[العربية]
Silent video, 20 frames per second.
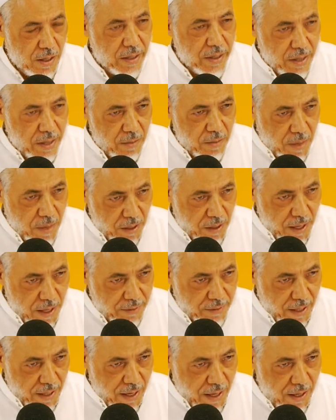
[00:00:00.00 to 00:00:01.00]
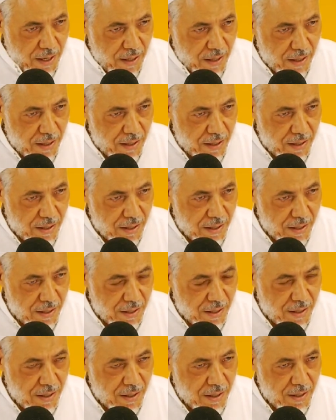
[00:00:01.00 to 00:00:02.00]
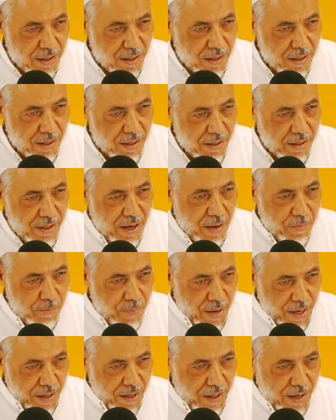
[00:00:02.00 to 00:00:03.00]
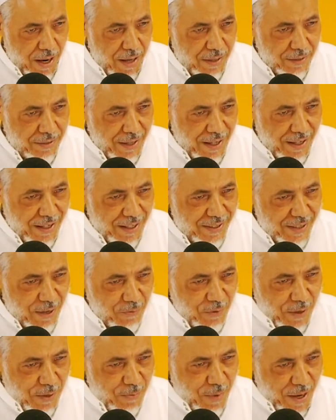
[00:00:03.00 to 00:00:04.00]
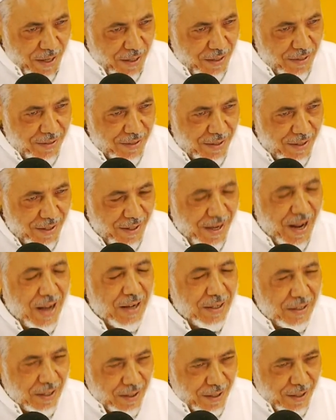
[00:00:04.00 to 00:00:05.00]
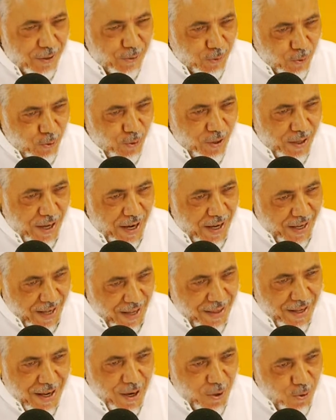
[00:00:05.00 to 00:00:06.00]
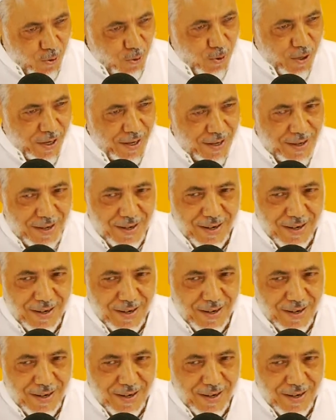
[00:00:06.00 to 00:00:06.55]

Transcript: إن المرأة ينبغي أن تجلس في البيت لأن الرسول هكذا يقول